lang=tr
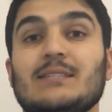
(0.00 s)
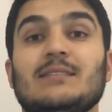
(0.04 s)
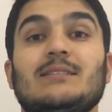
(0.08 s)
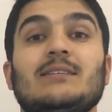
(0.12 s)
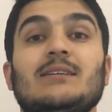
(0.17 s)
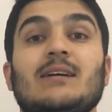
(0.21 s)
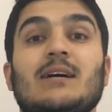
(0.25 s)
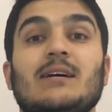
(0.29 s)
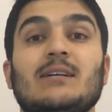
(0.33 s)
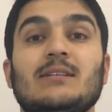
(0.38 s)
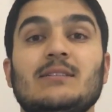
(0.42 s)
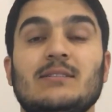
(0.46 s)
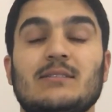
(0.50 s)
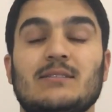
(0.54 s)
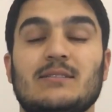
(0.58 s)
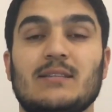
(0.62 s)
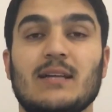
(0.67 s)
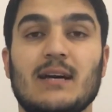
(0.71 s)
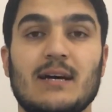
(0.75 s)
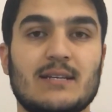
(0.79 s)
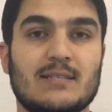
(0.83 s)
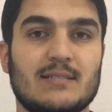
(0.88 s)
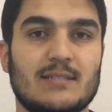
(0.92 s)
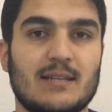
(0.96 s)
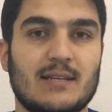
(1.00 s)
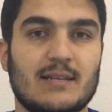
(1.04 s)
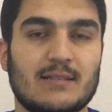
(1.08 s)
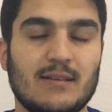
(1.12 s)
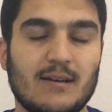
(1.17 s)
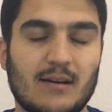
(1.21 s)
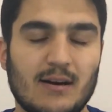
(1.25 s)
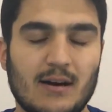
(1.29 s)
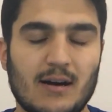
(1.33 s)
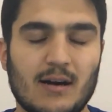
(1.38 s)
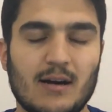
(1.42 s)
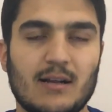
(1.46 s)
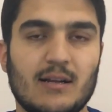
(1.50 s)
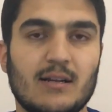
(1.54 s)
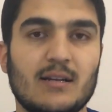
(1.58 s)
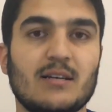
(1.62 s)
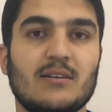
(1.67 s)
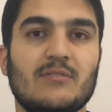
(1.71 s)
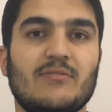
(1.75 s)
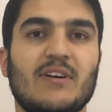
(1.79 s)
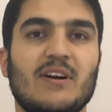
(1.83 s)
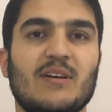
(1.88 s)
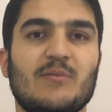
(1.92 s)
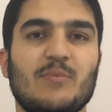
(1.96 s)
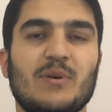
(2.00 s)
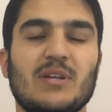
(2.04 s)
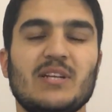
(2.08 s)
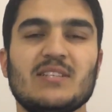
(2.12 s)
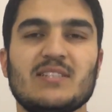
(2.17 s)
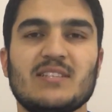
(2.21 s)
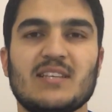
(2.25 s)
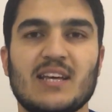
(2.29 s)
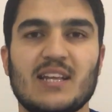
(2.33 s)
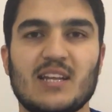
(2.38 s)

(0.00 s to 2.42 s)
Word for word: Diğer derslere de ağırlık vermeniz